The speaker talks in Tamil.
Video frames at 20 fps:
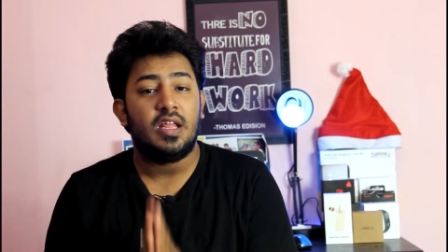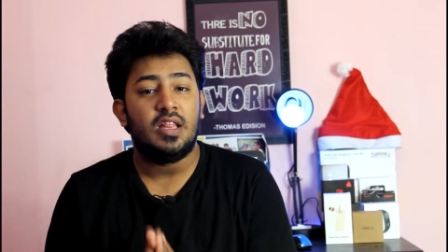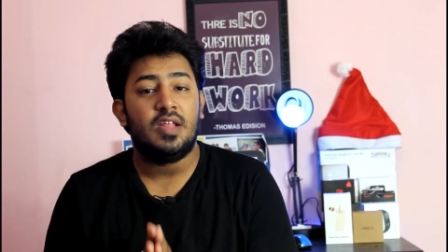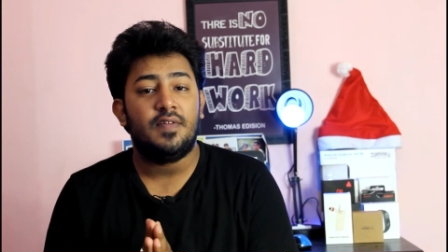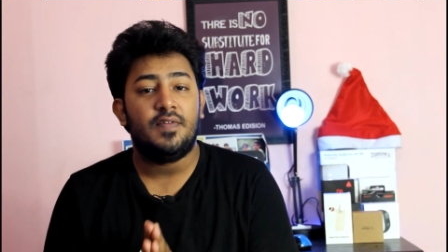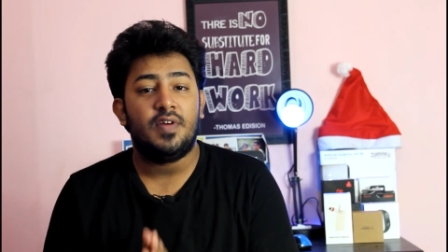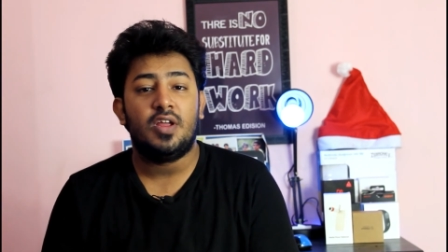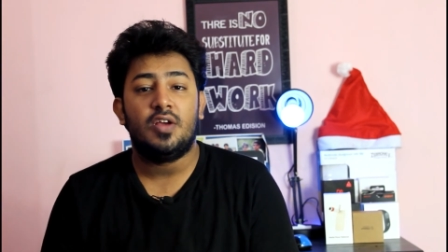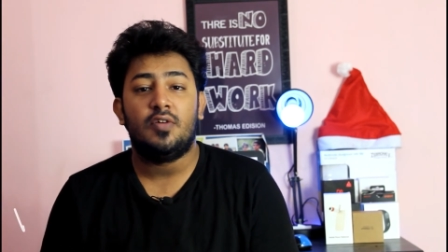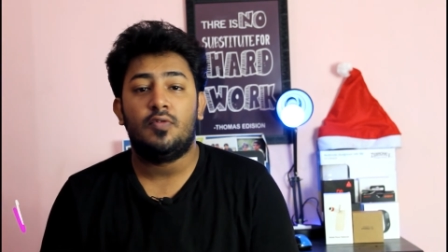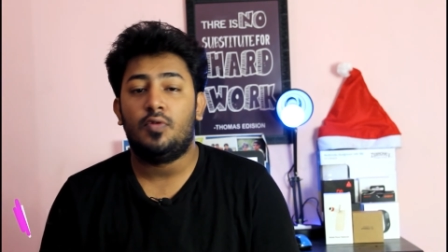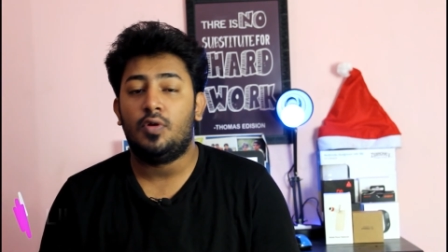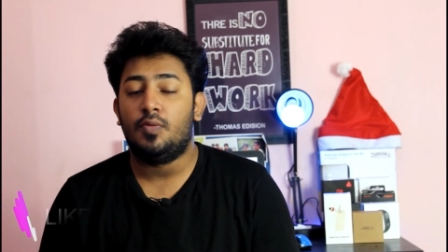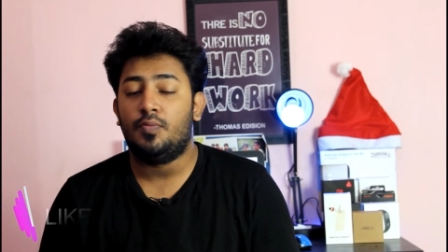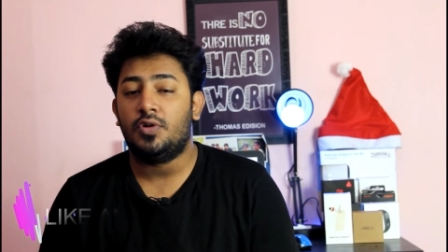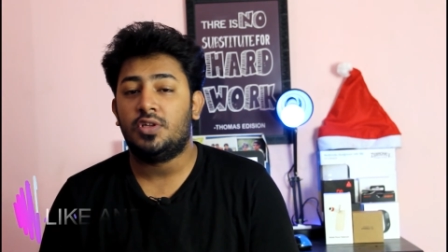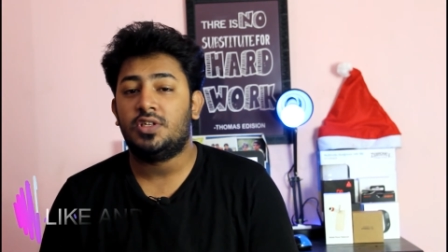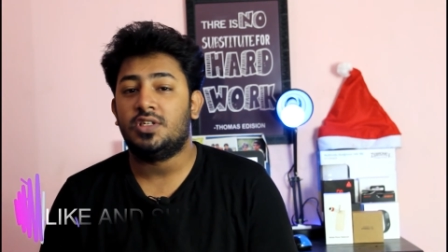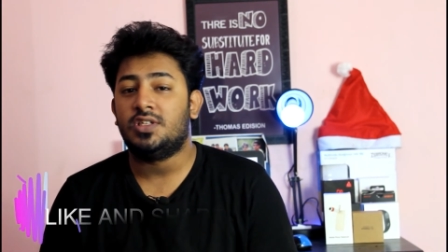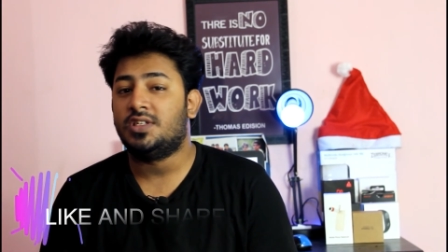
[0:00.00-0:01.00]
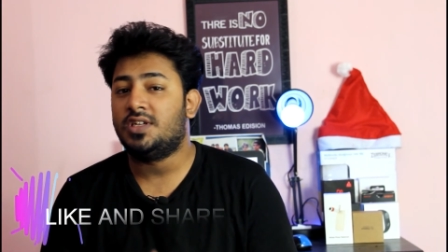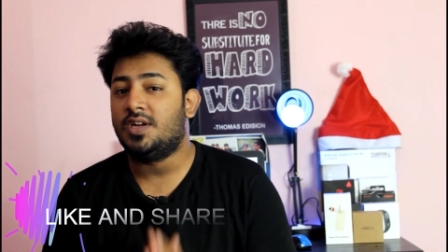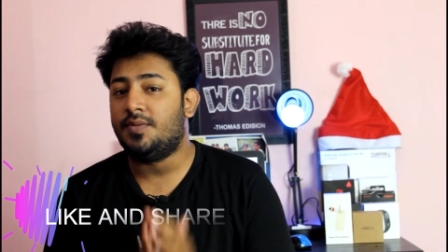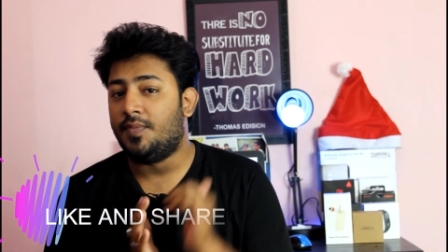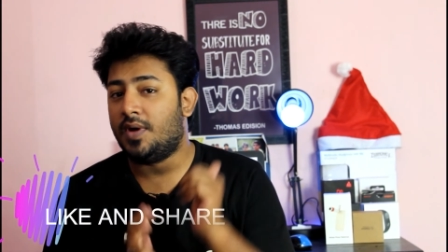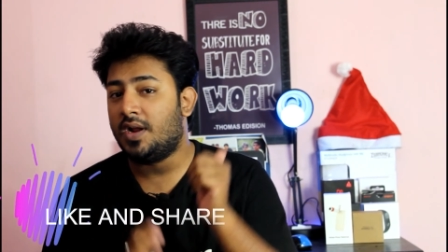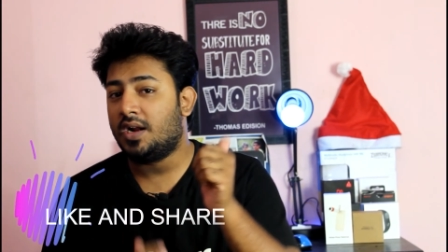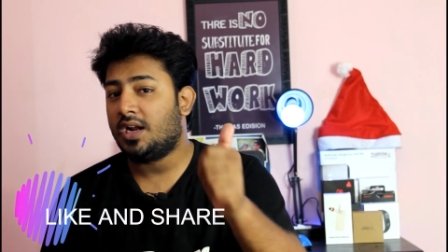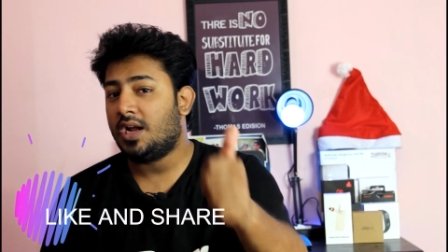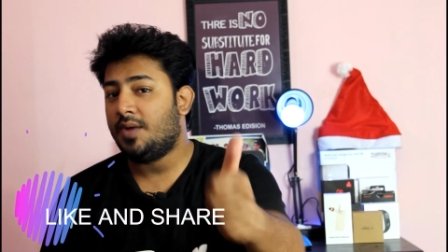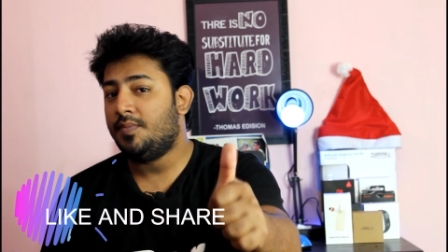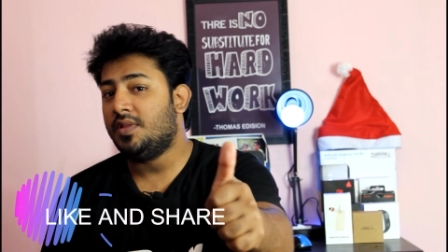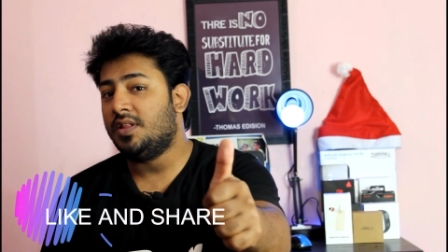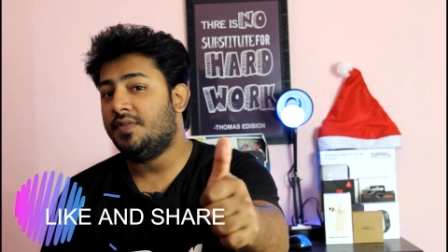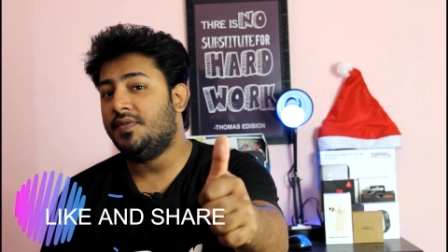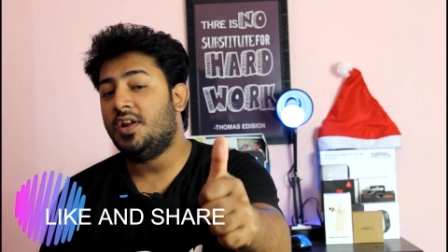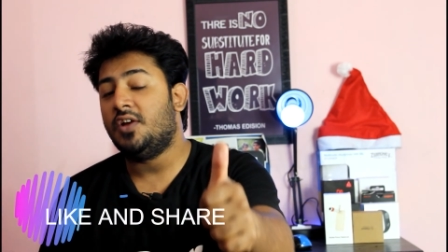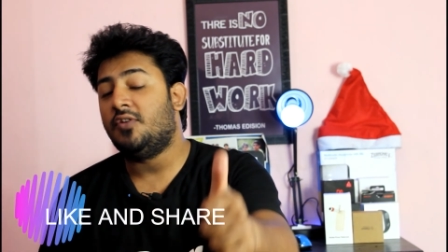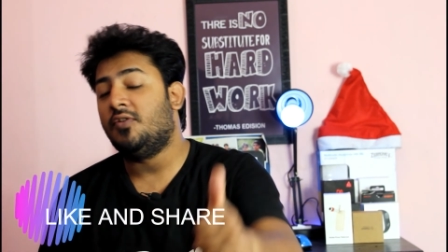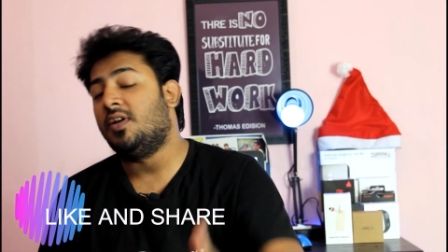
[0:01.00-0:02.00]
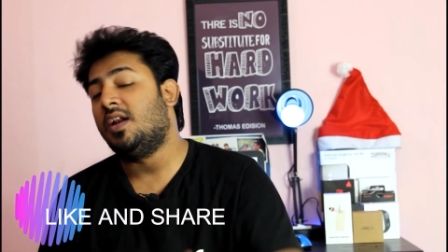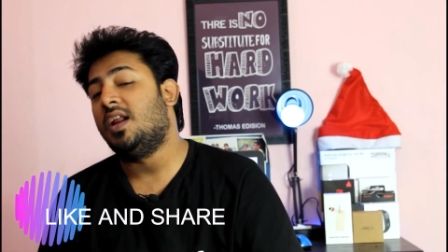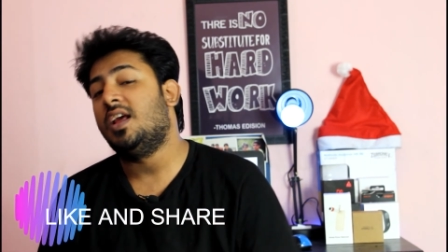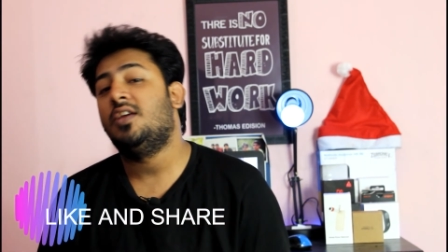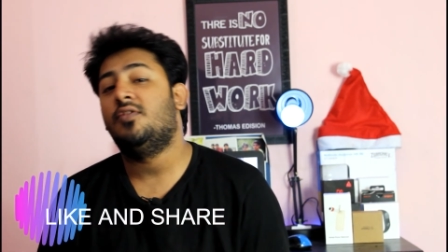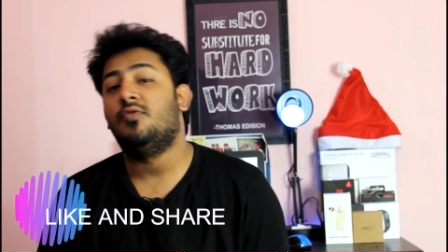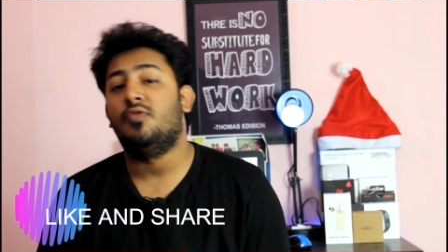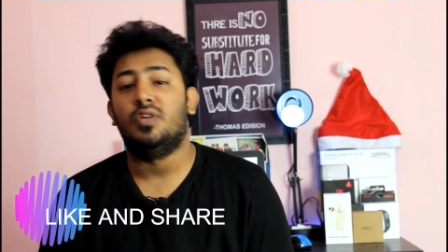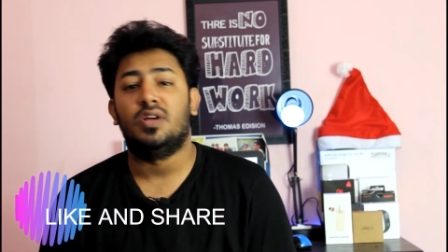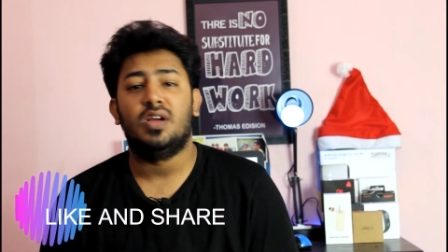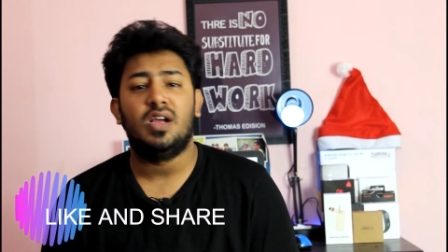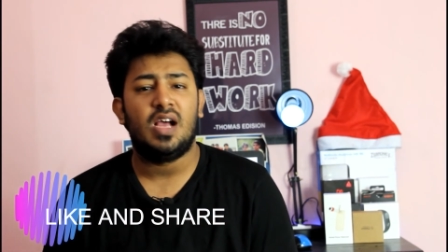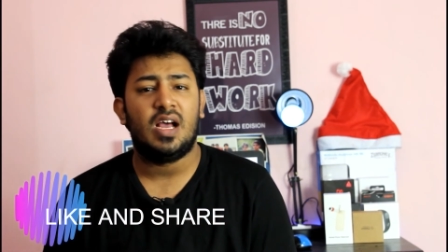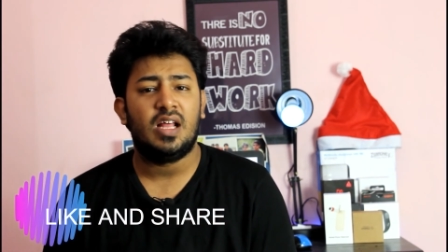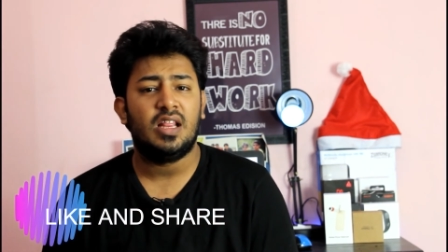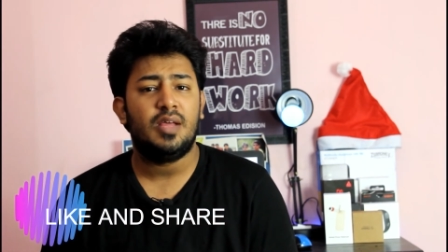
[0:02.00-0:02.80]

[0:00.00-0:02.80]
இந்த வீடியோ உங்களுக்கு பிடிச்சிருந்துச்சுன்னா மறக்காமல் இந்த வீடியோக்கு ஒரு லைக் கொடுங்க